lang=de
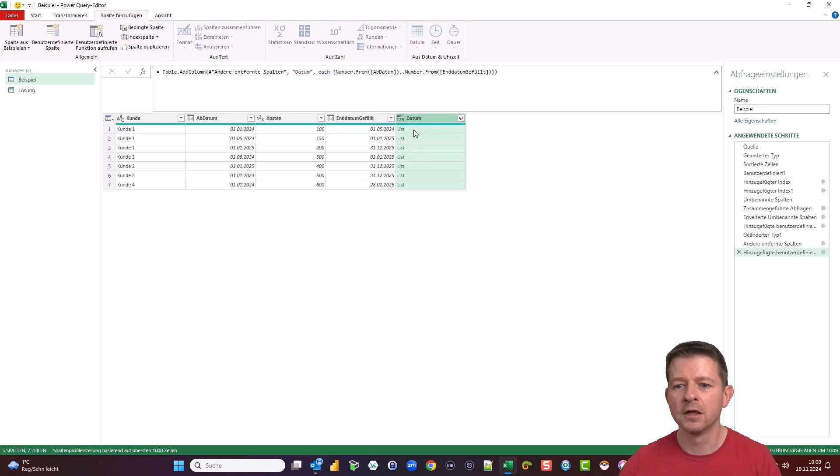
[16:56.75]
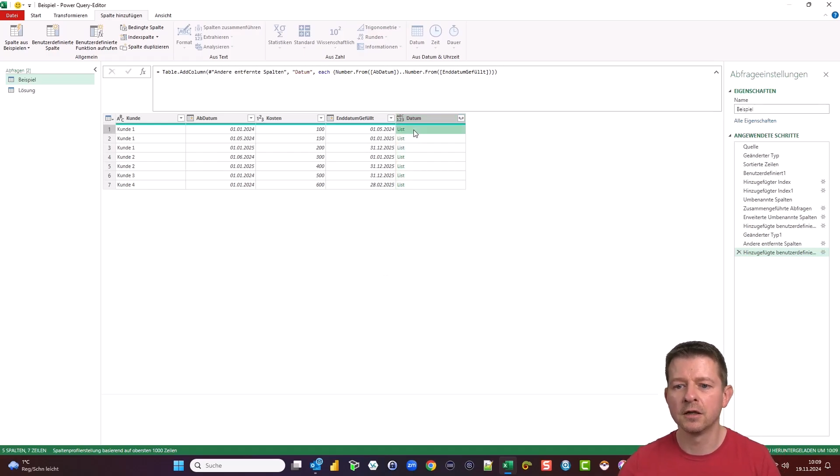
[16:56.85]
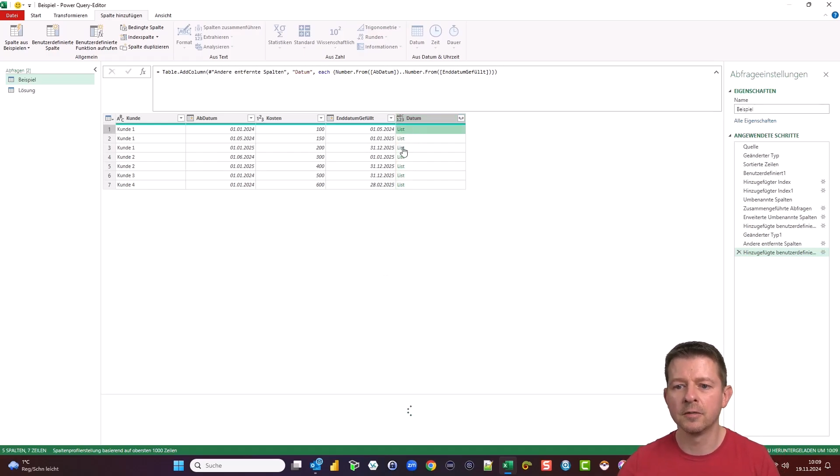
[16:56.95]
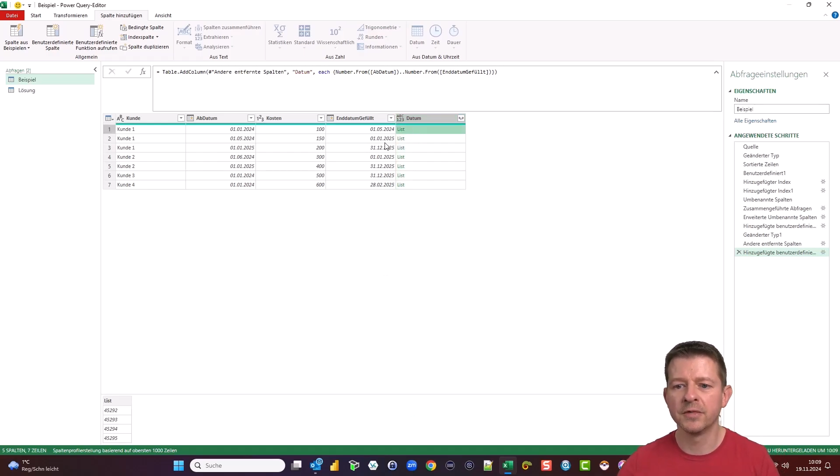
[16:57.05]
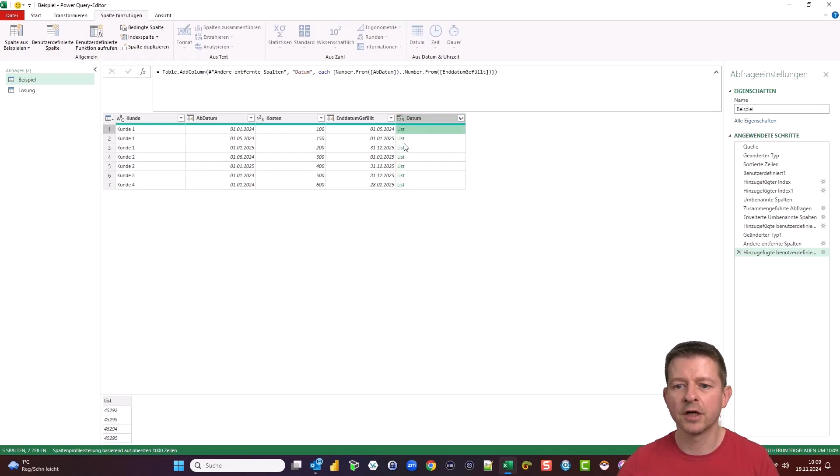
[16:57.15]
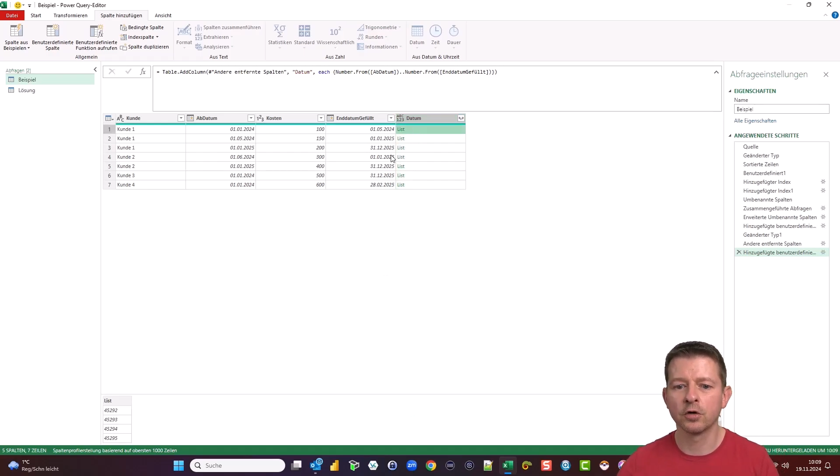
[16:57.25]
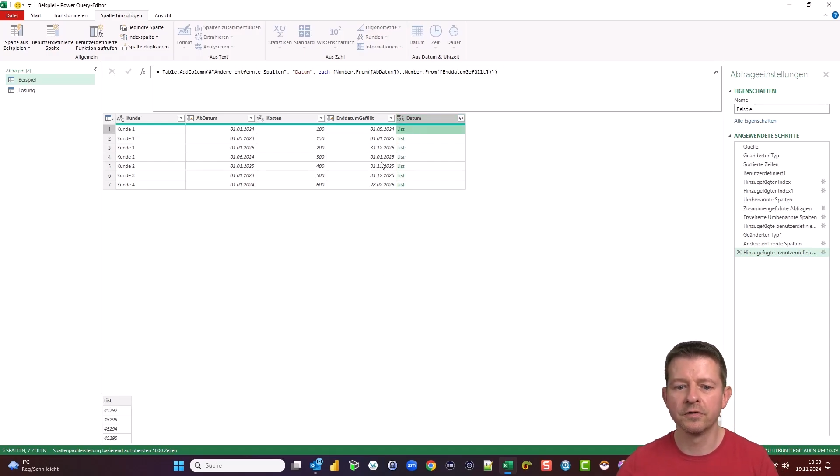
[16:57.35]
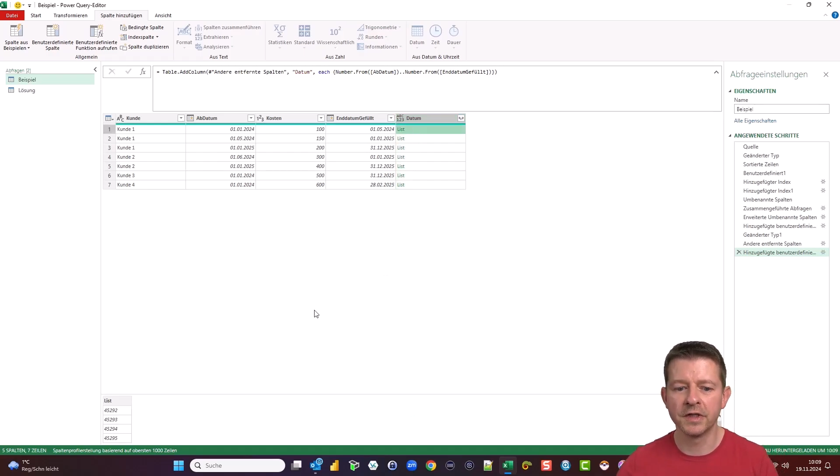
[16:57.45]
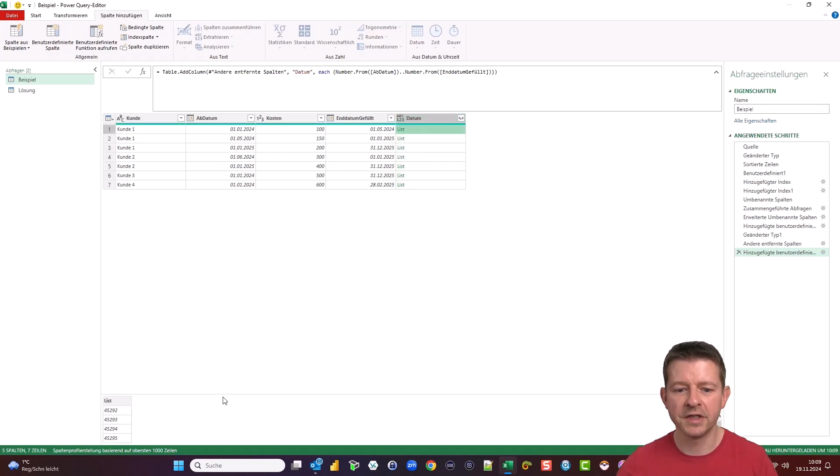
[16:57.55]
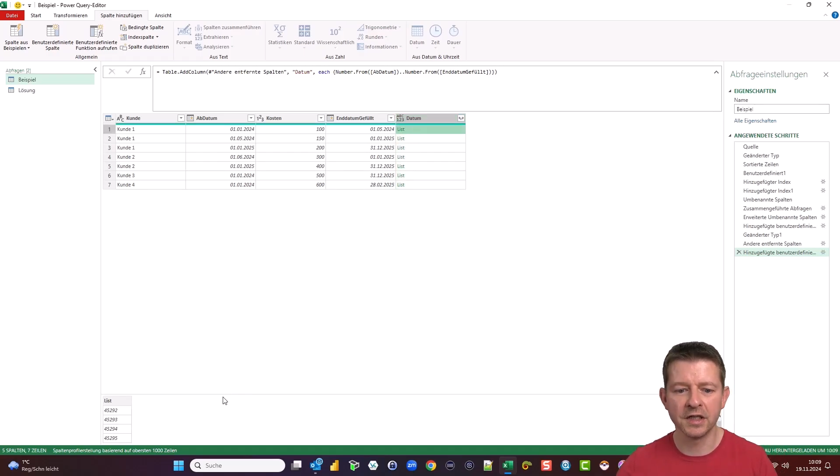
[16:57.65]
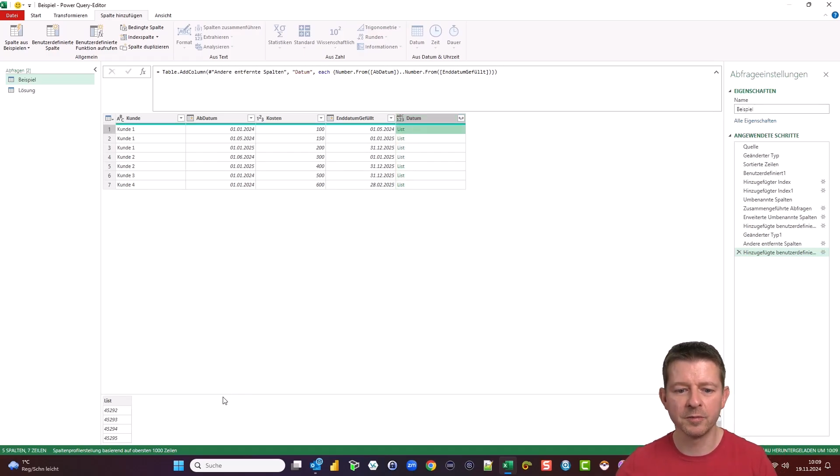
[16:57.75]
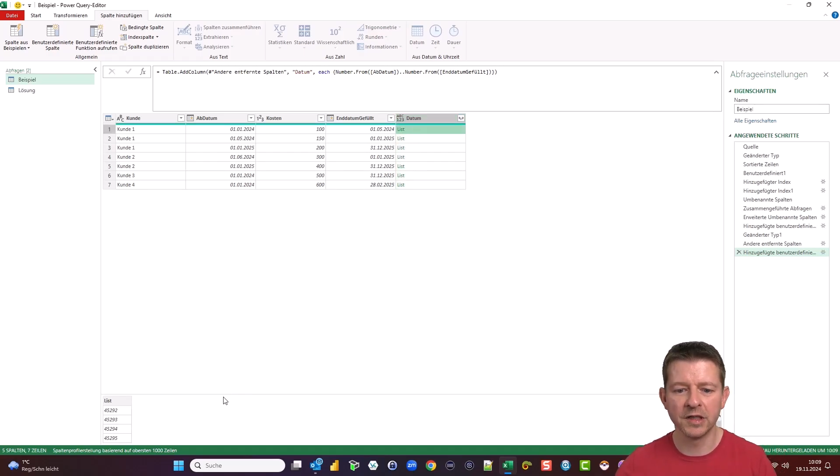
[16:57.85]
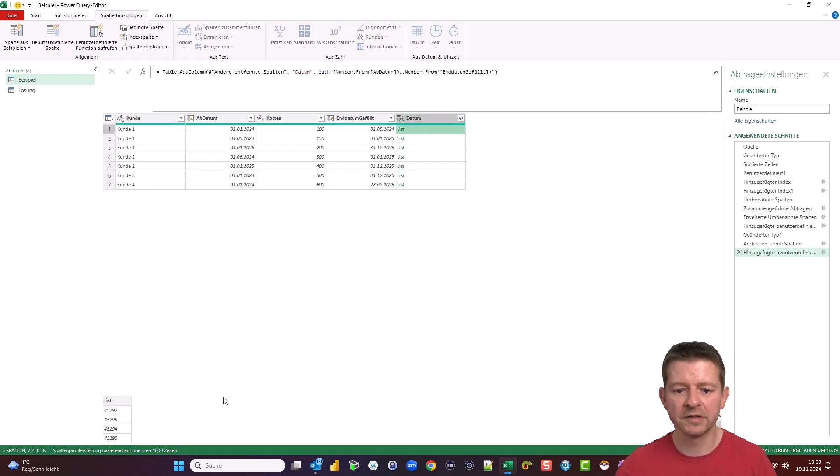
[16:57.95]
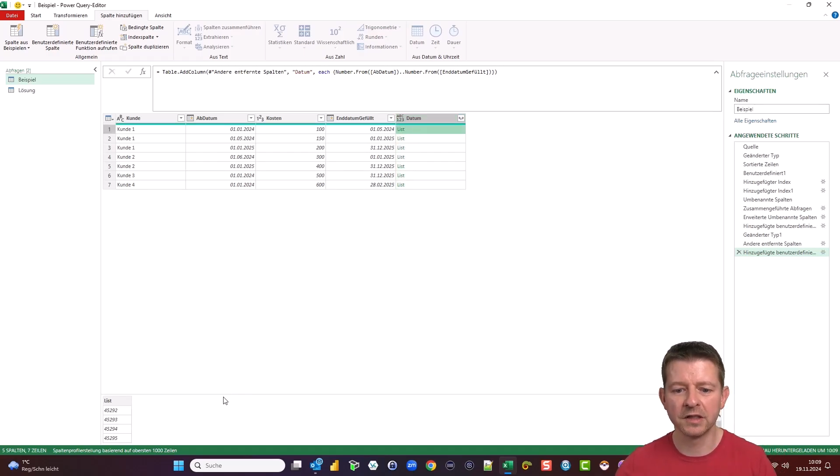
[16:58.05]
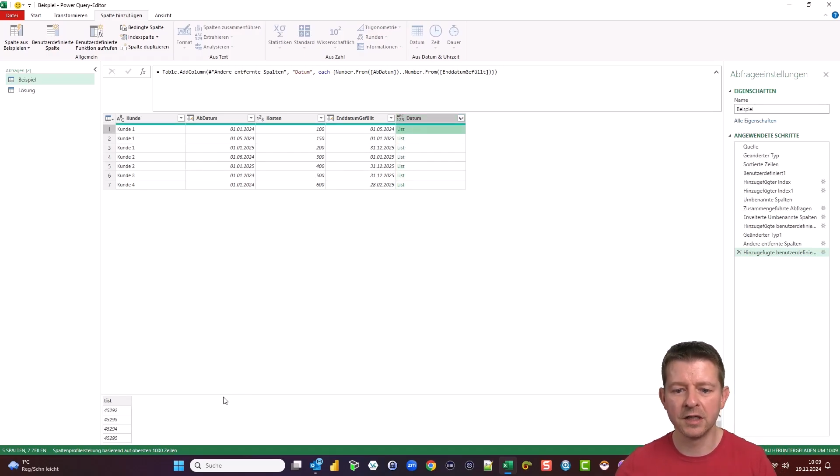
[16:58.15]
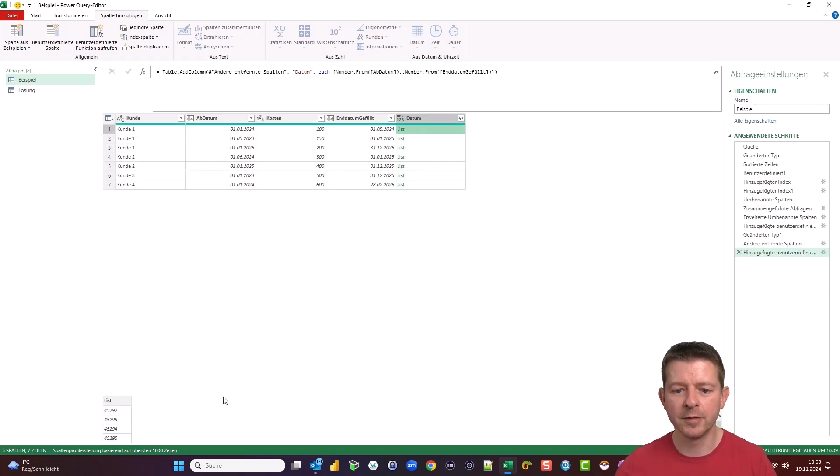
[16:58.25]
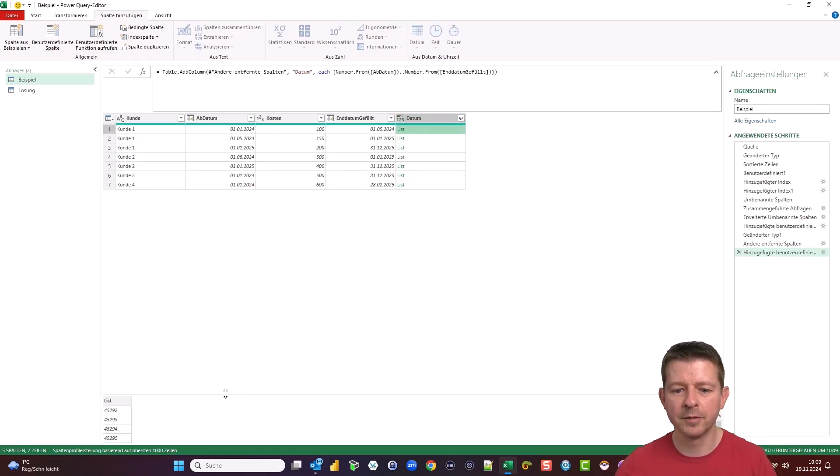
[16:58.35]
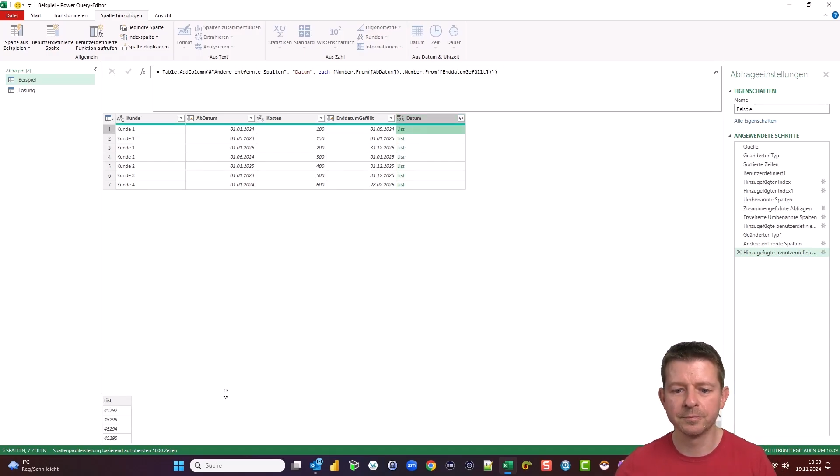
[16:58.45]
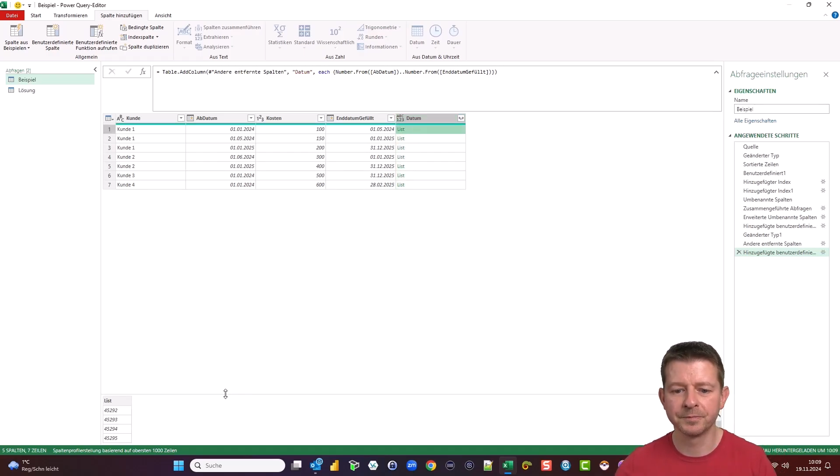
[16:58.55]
Ähm, da konvertiere ich mir das hier lieber.